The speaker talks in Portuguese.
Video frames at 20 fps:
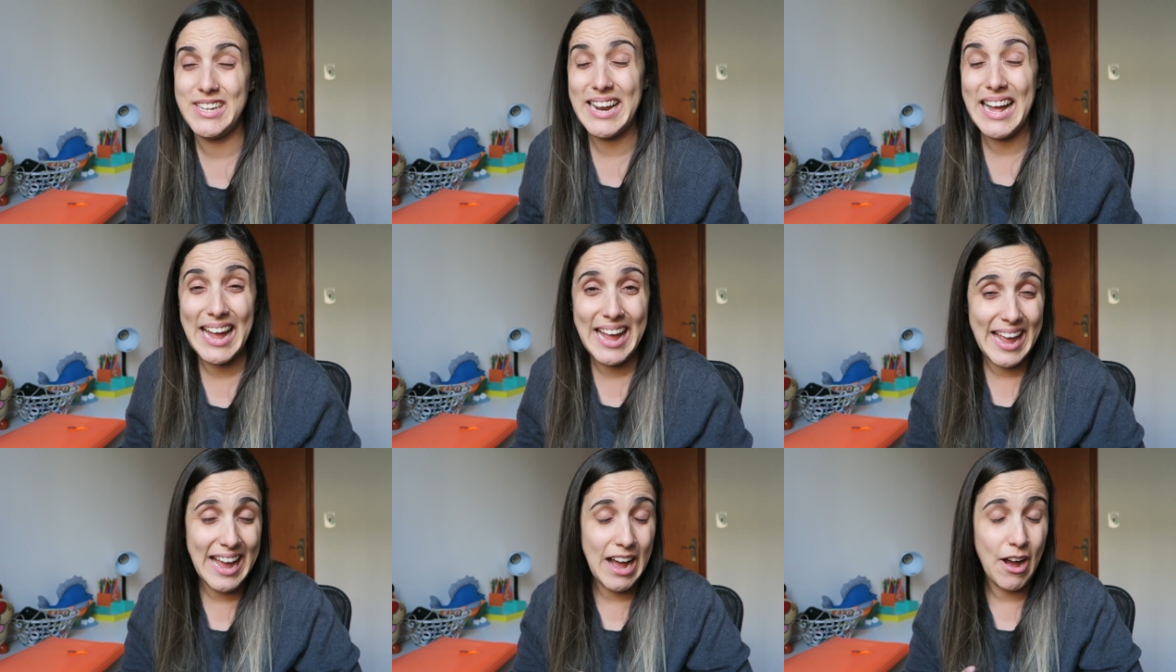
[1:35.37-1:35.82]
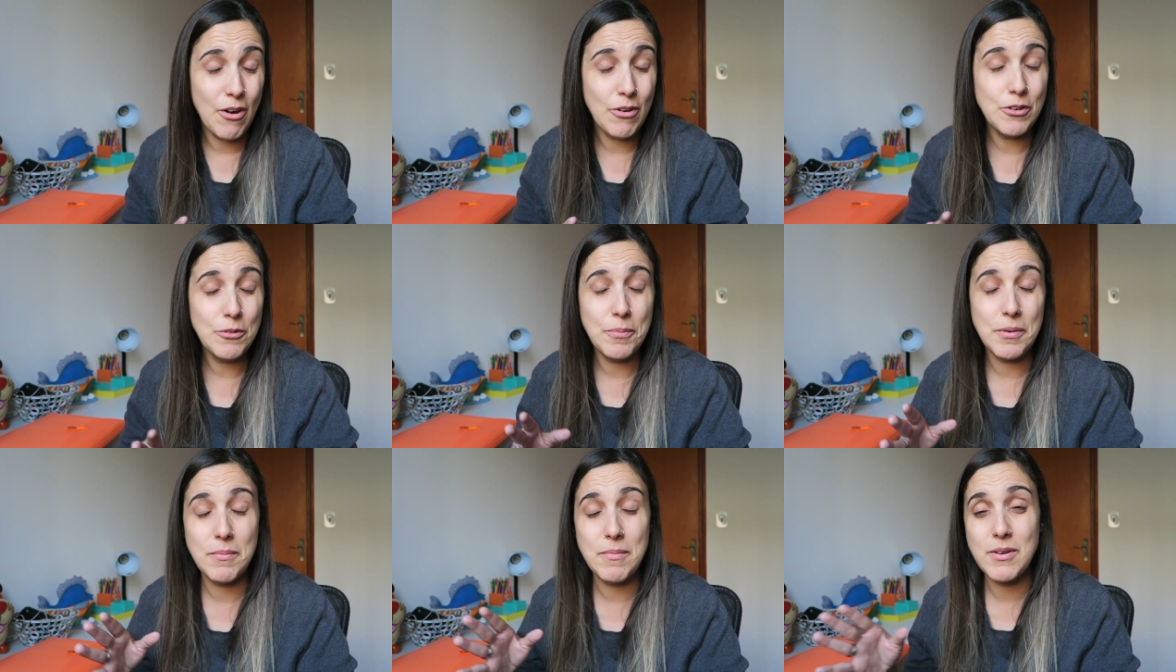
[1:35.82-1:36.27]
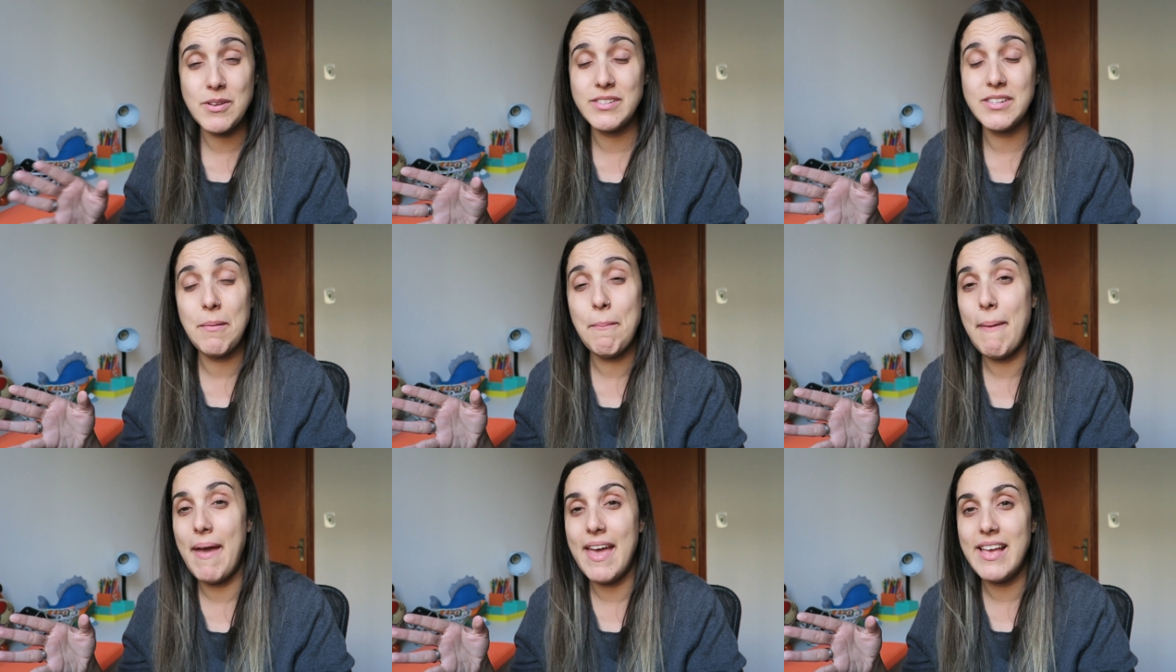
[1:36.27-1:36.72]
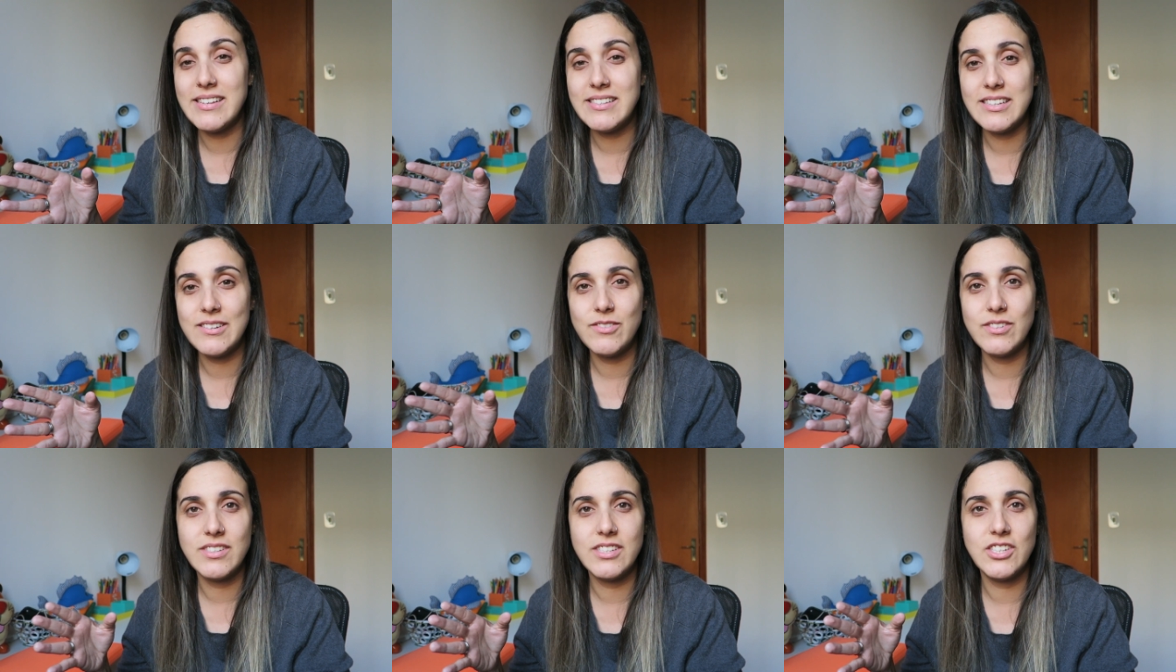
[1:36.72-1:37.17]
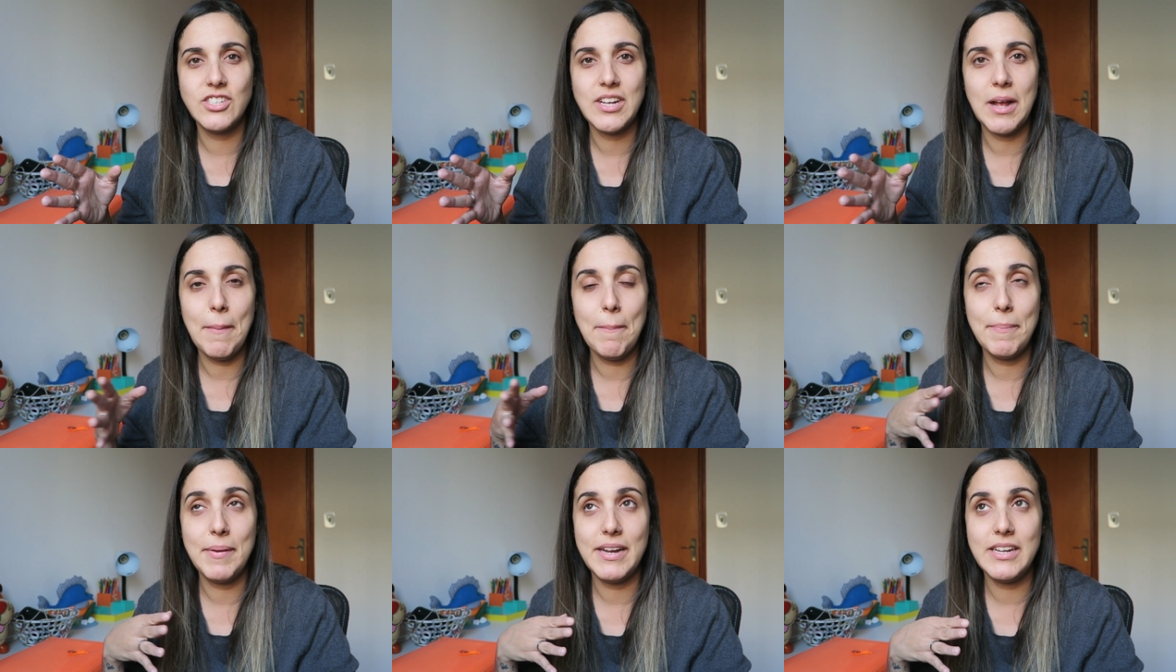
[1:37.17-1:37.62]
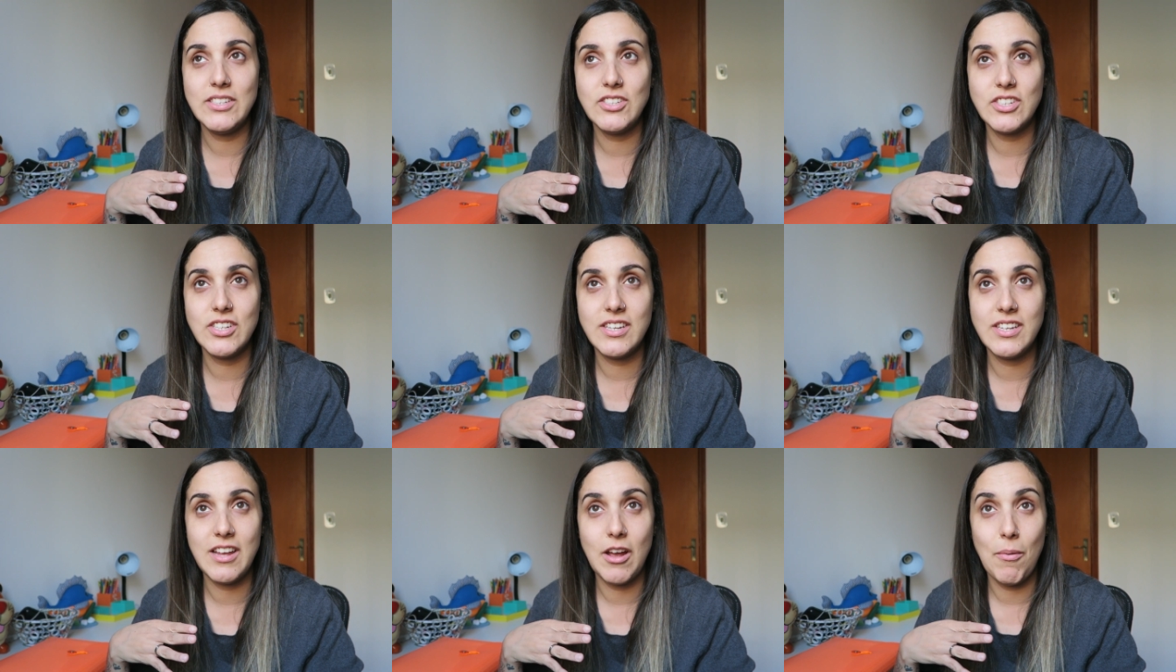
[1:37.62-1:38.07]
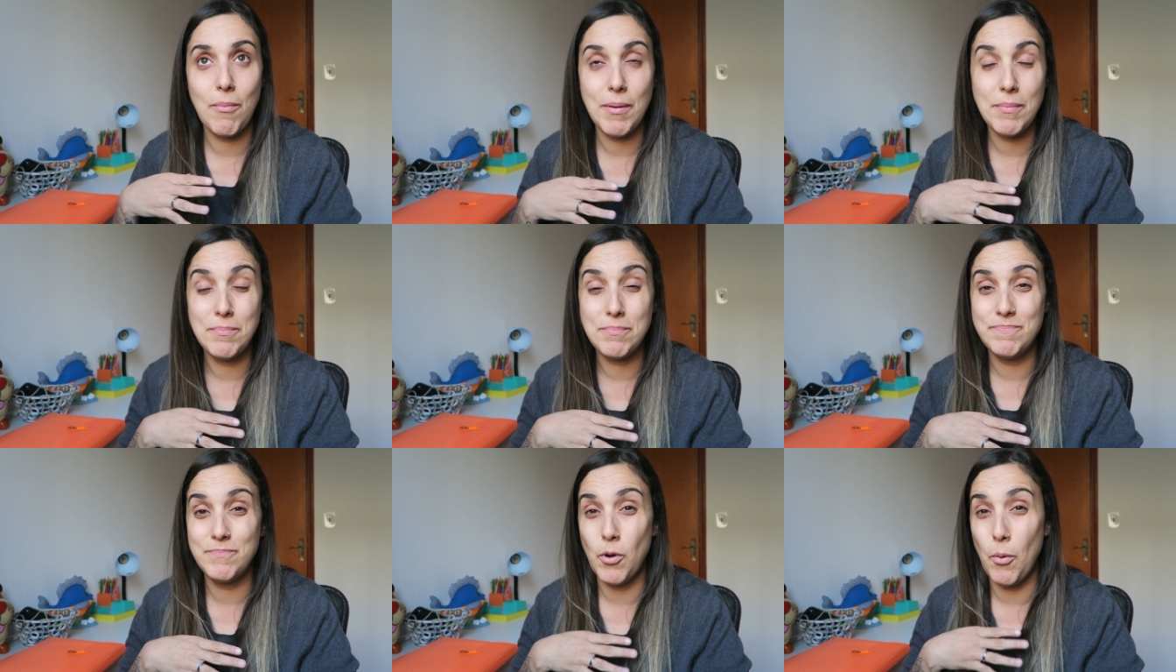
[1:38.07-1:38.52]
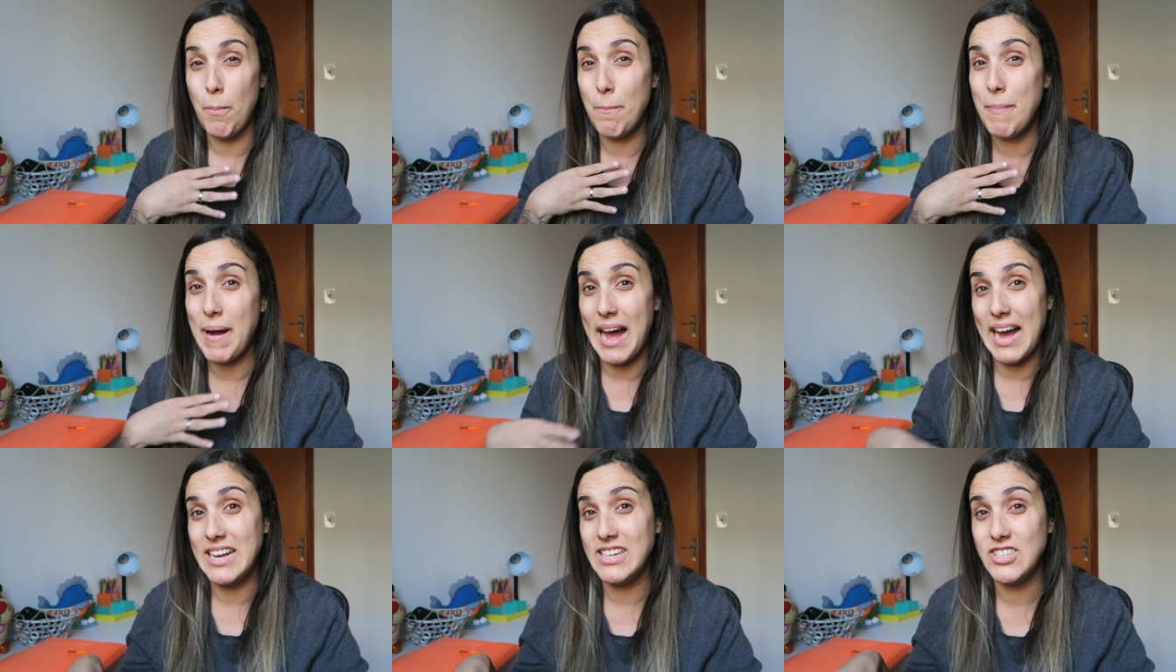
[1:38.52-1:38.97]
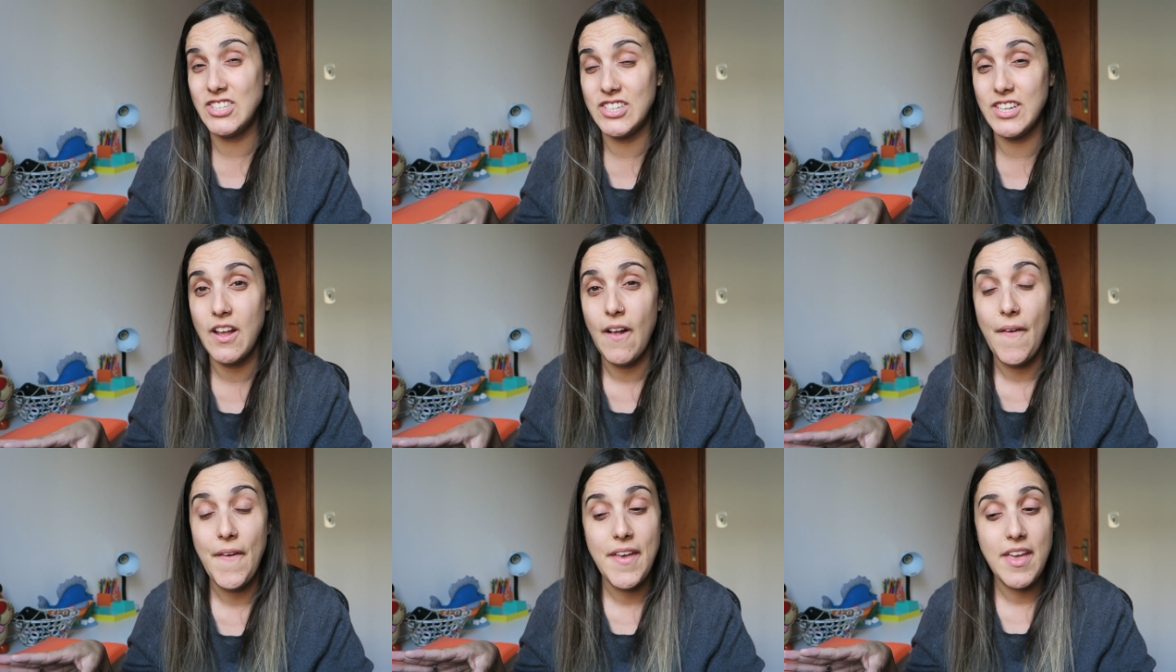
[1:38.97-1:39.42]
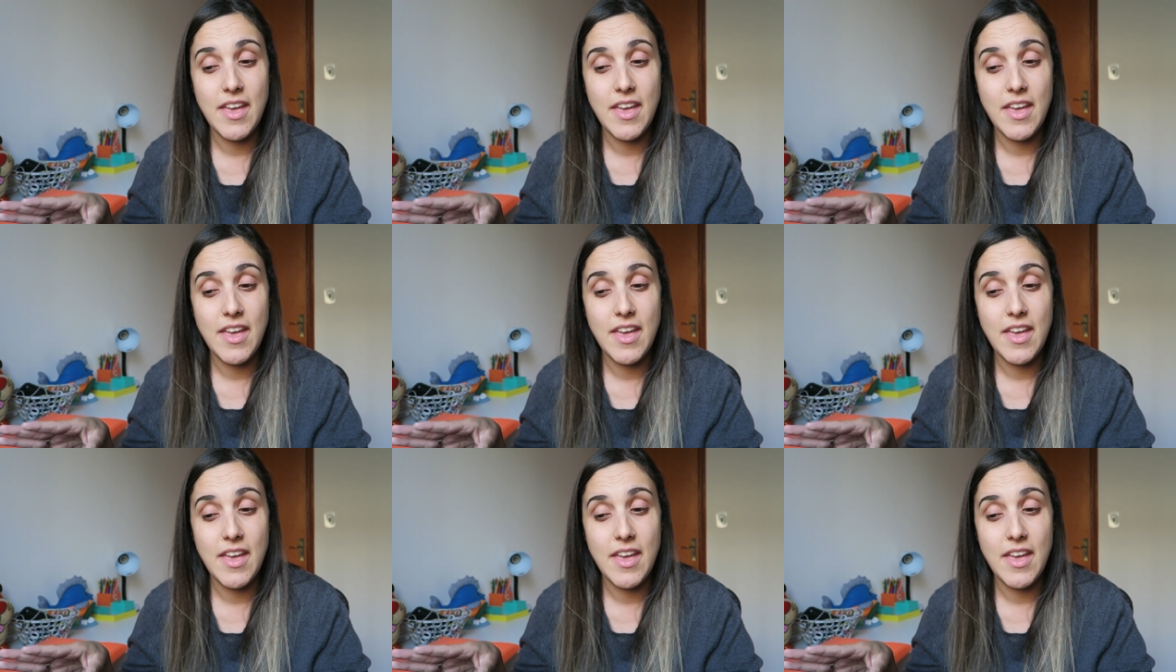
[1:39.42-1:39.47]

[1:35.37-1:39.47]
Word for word: E na real, no primeiro semestre, você já aprende que é uma bobagem